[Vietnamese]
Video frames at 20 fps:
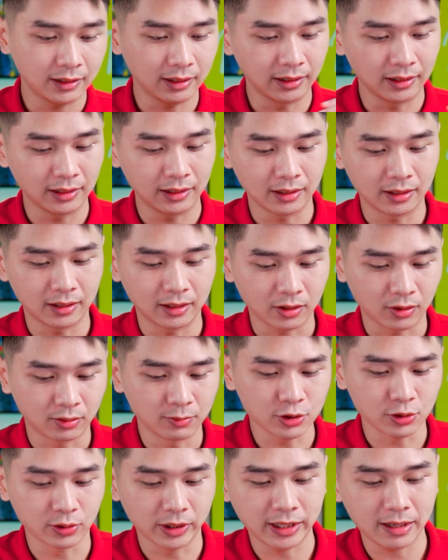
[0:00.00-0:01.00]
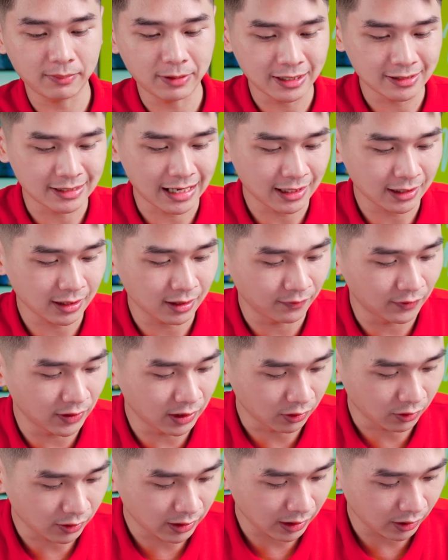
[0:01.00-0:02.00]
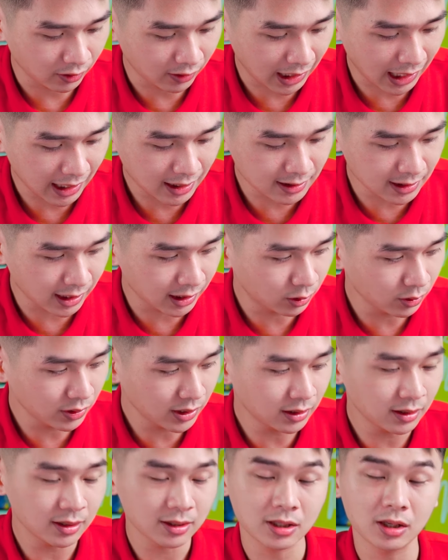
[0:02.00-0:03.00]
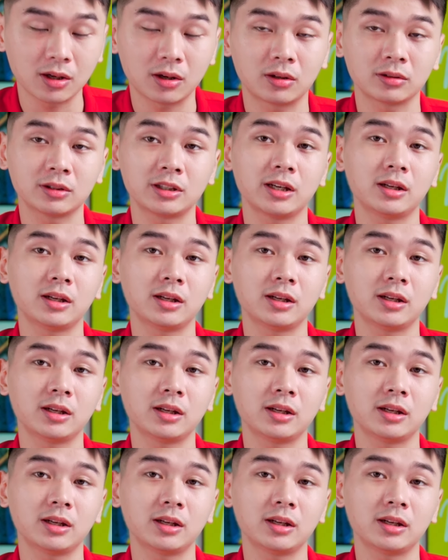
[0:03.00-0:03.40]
thì uh, có một số anh em đánh giá rằng là viền của con này nó khá là dày tuy nhiên thì so